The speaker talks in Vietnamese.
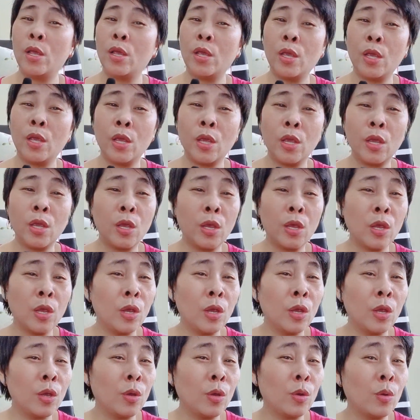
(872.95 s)

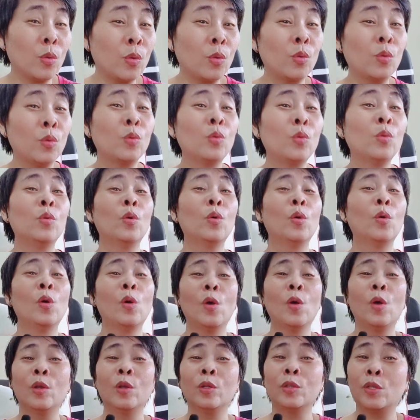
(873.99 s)
yêu
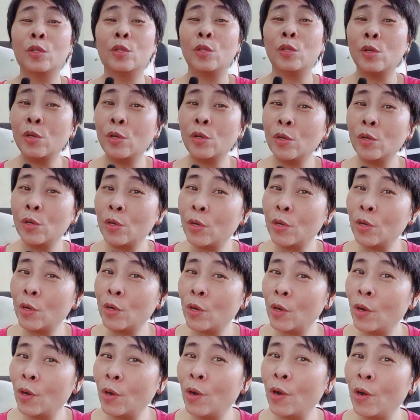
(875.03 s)

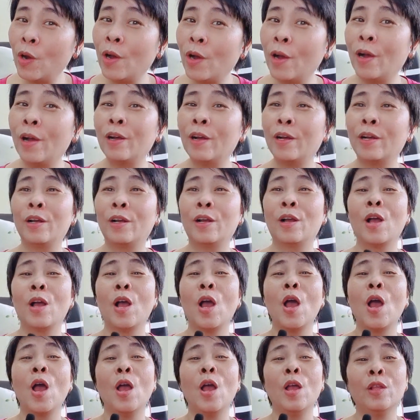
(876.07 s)
thương
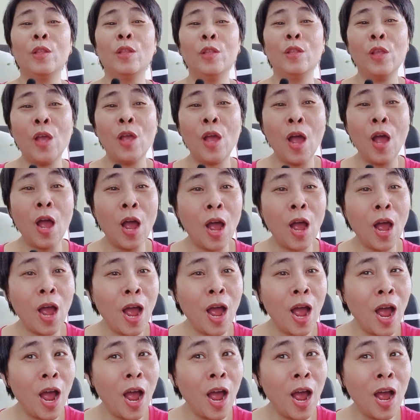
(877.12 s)

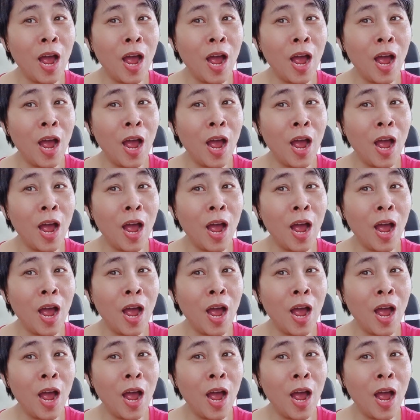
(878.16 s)
nhớ